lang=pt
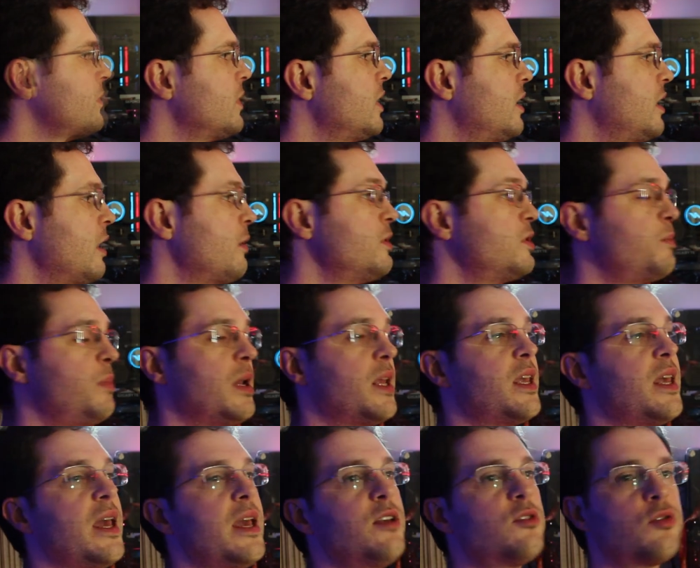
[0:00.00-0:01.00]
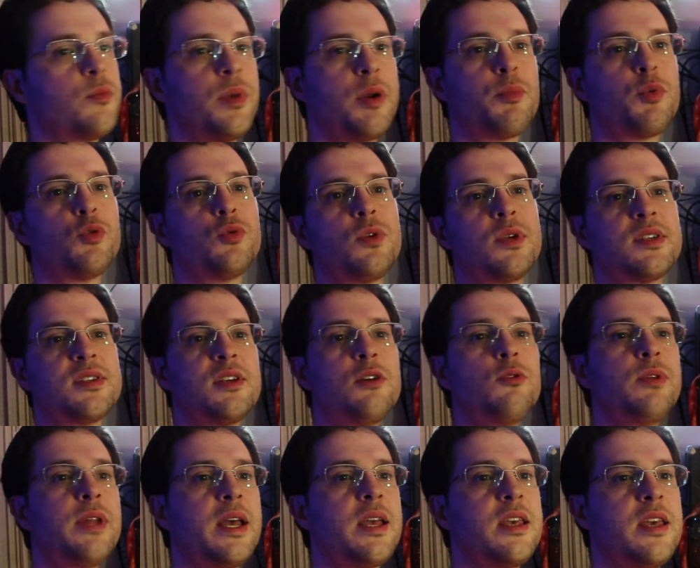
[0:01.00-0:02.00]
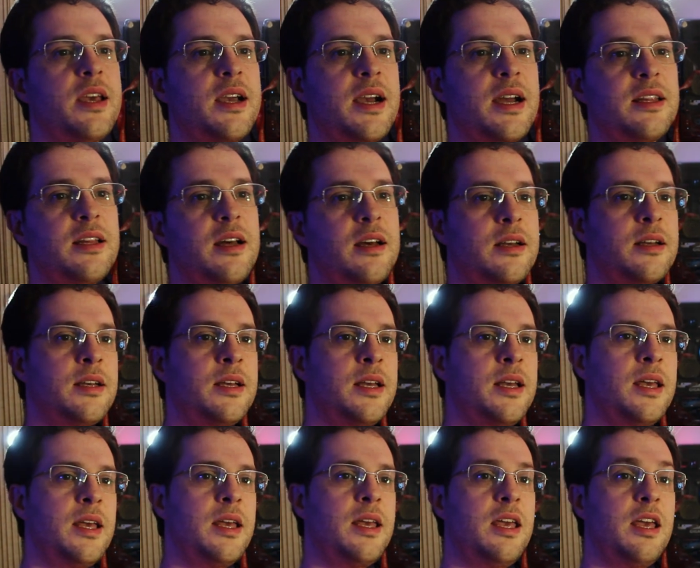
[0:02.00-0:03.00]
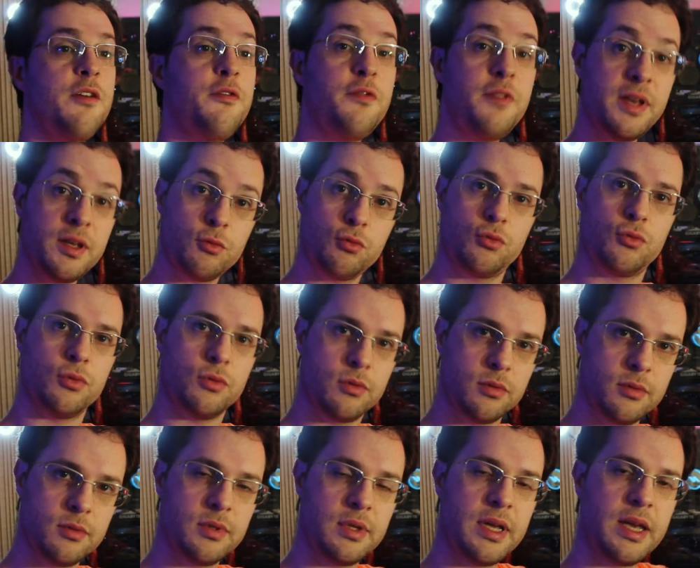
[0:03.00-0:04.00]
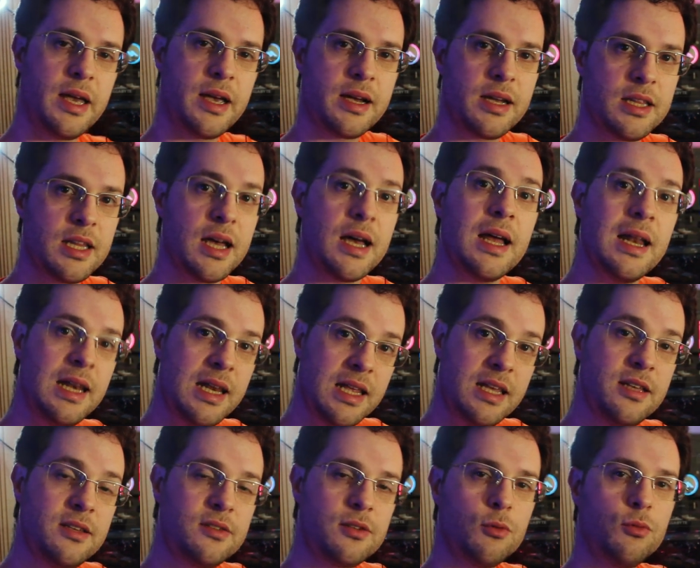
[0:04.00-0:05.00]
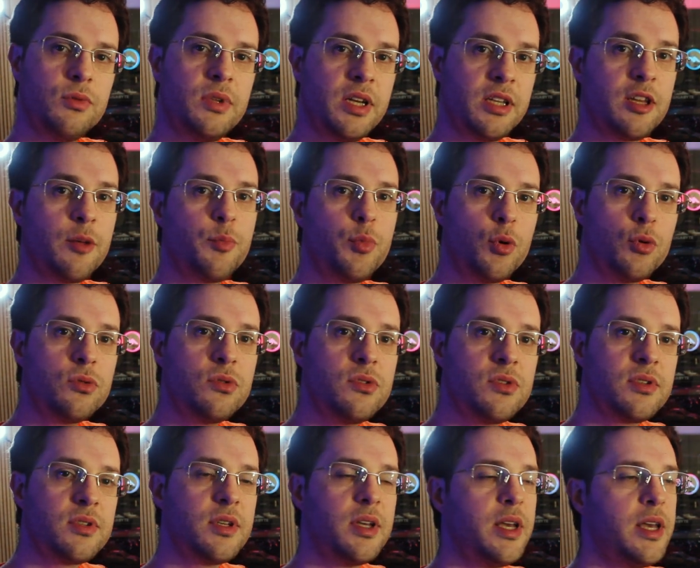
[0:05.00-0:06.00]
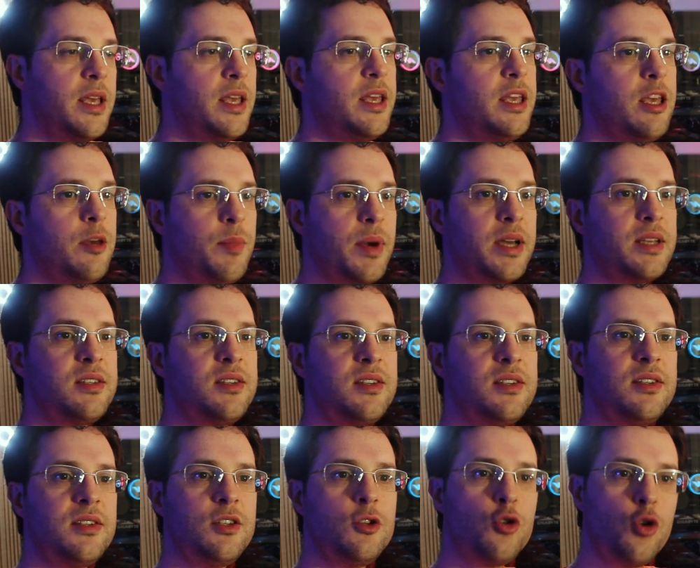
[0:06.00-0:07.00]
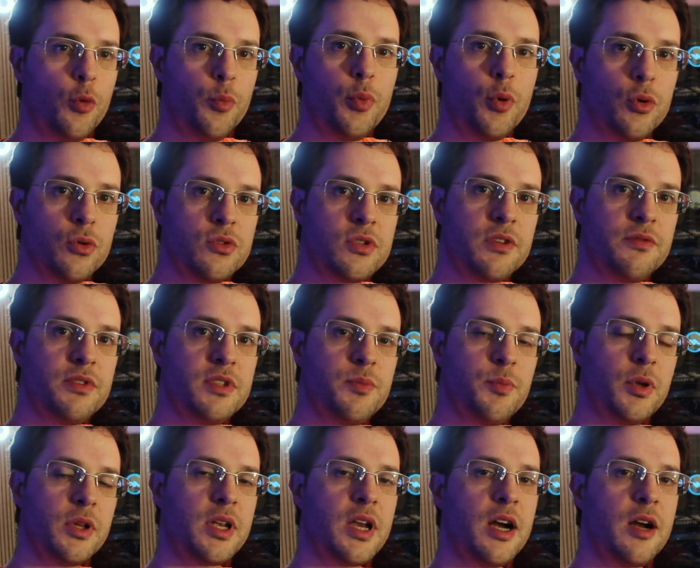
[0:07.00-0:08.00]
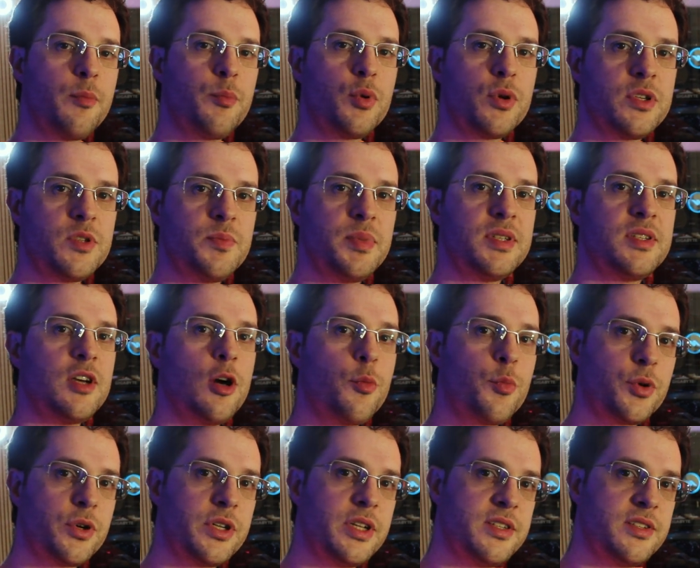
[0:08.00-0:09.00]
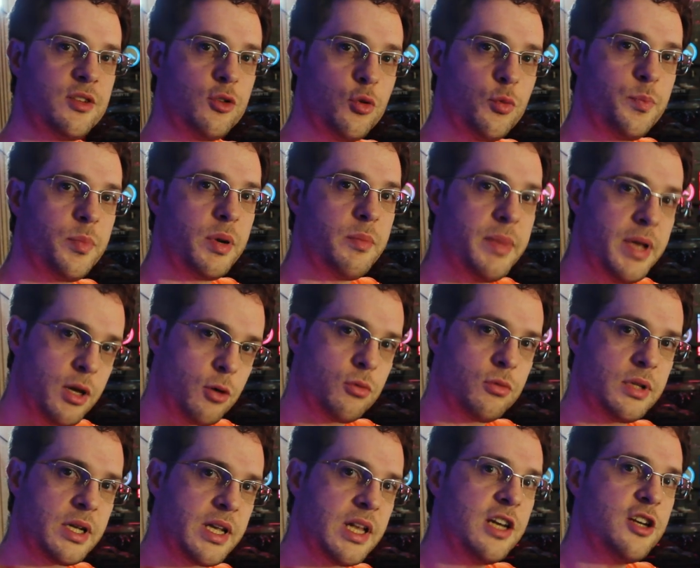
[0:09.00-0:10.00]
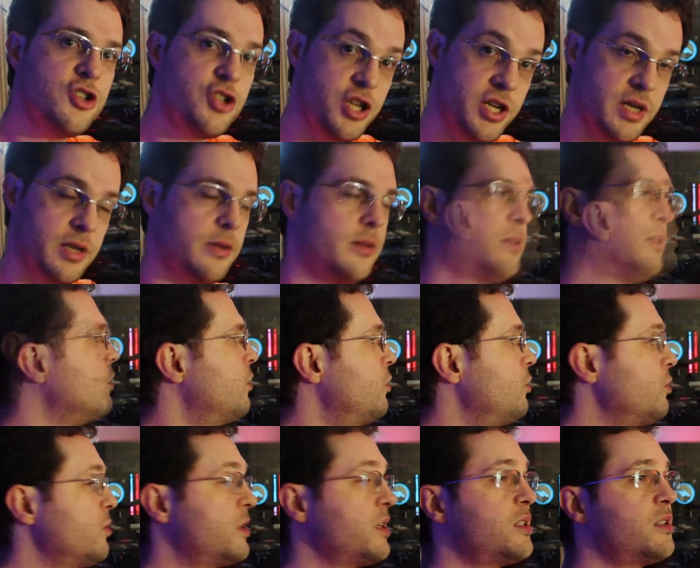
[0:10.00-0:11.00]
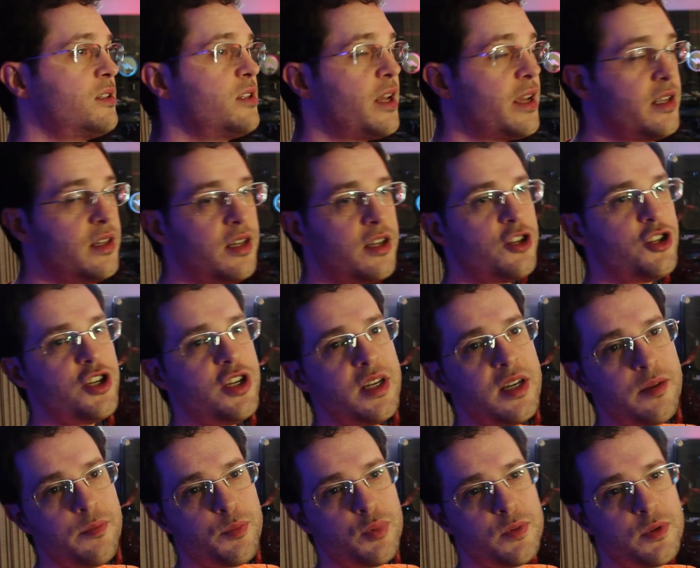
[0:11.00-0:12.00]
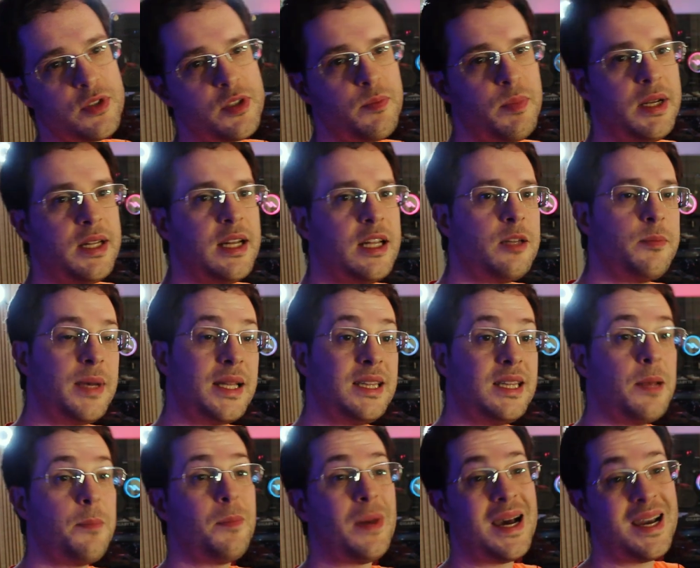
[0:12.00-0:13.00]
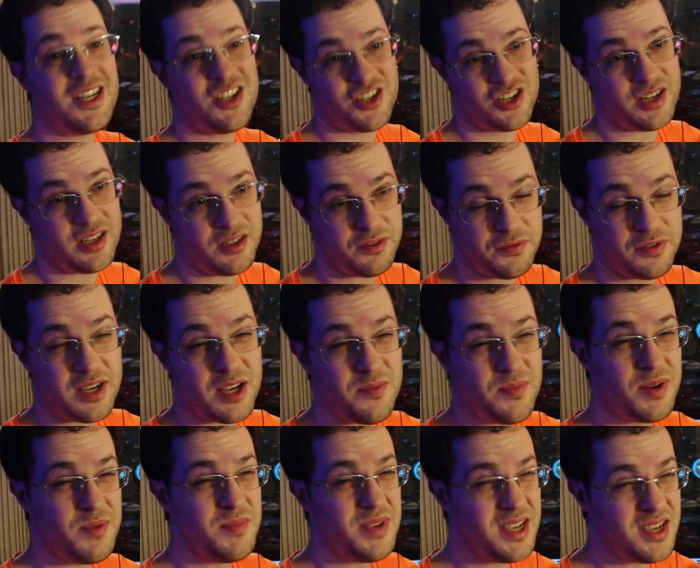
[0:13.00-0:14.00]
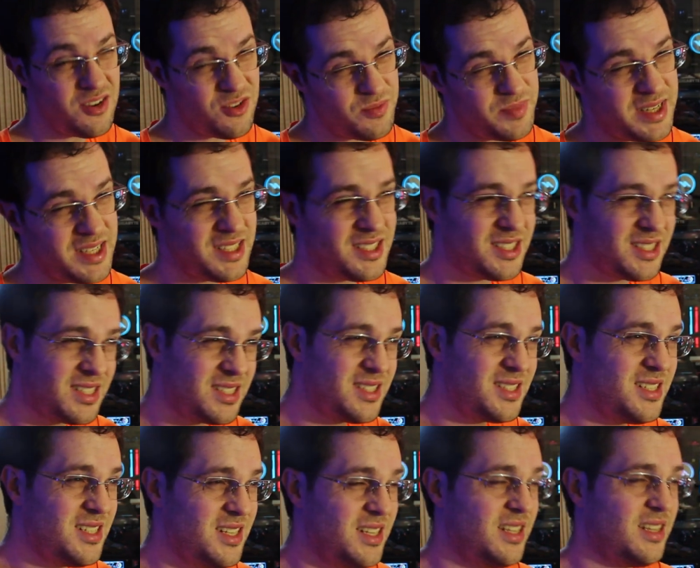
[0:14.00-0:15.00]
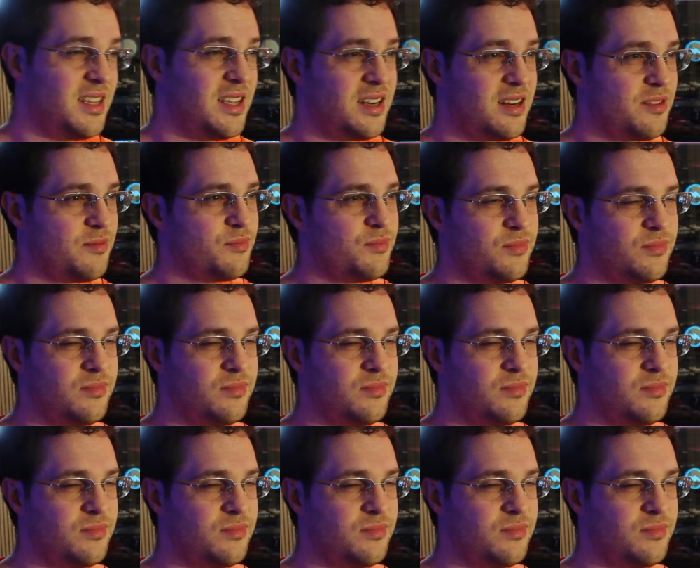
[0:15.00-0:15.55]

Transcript: E daí eu expliquei sobre a pontuação, né, que cada evento, é, cada rally são 30 pontos, e mais 5 pontos que você pode ganhar por especial por ter sido o primeiro daquele dia. O Lucas ainda tinha a possibilidade matemática de ficar em primeiro, mas assim, era